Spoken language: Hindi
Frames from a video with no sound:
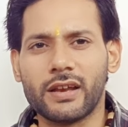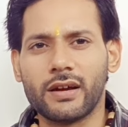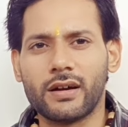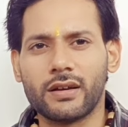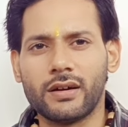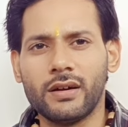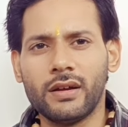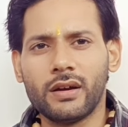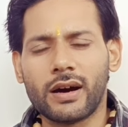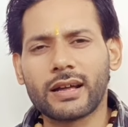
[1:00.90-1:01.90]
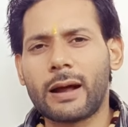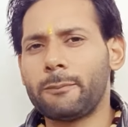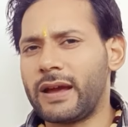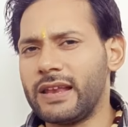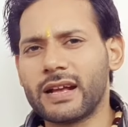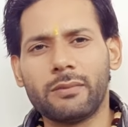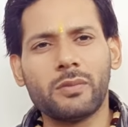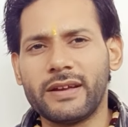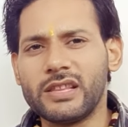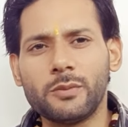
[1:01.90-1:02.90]
ले आना अगर आप पहले
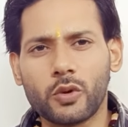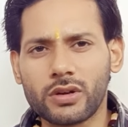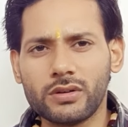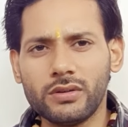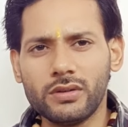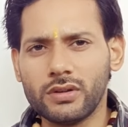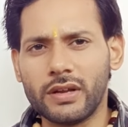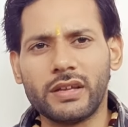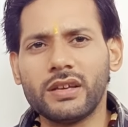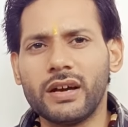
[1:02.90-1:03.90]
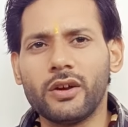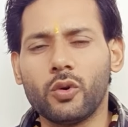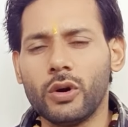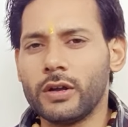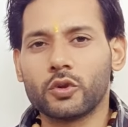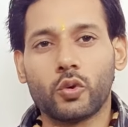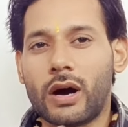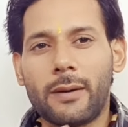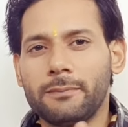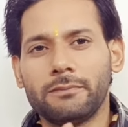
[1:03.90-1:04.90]
कभी मेहंदीपुर नहीं गए हो
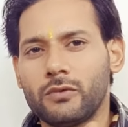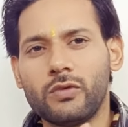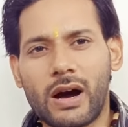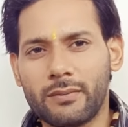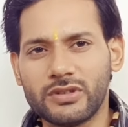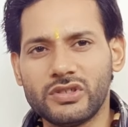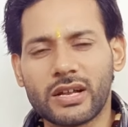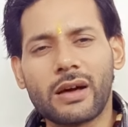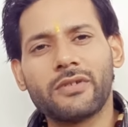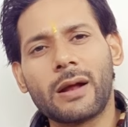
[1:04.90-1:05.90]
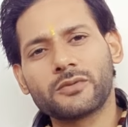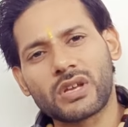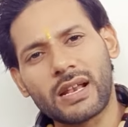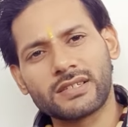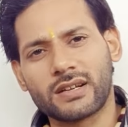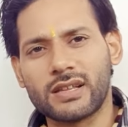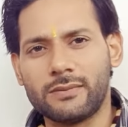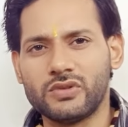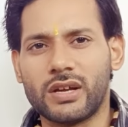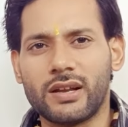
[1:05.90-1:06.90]
तो आप वहां मत जाना फिर आप सालासर
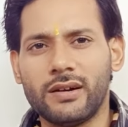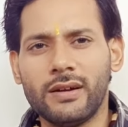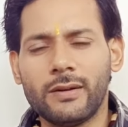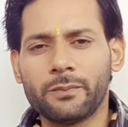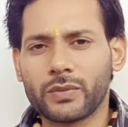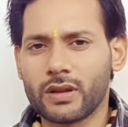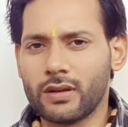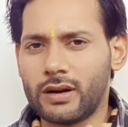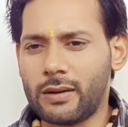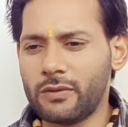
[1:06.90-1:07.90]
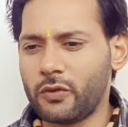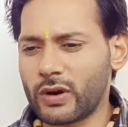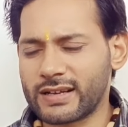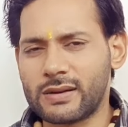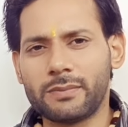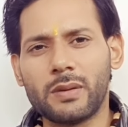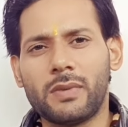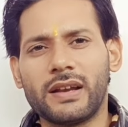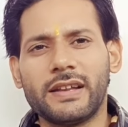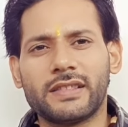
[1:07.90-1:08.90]
धाम जाना अब फॉर एग्जाम्पल
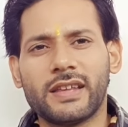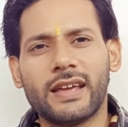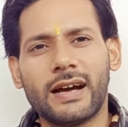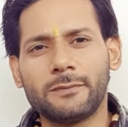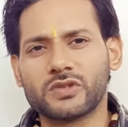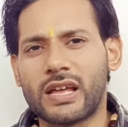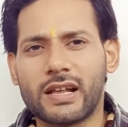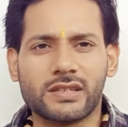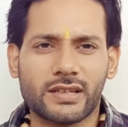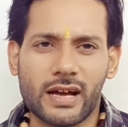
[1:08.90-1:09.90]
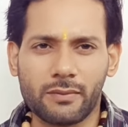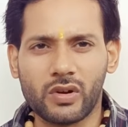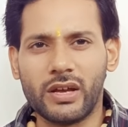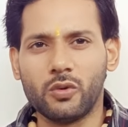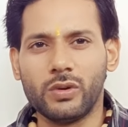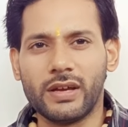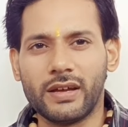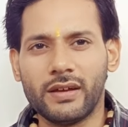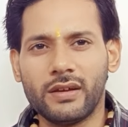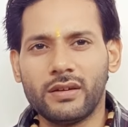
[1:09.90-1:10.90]
मान लेते हैं हम सालासर धाम गए हुए
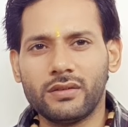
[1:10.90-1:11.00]
हैं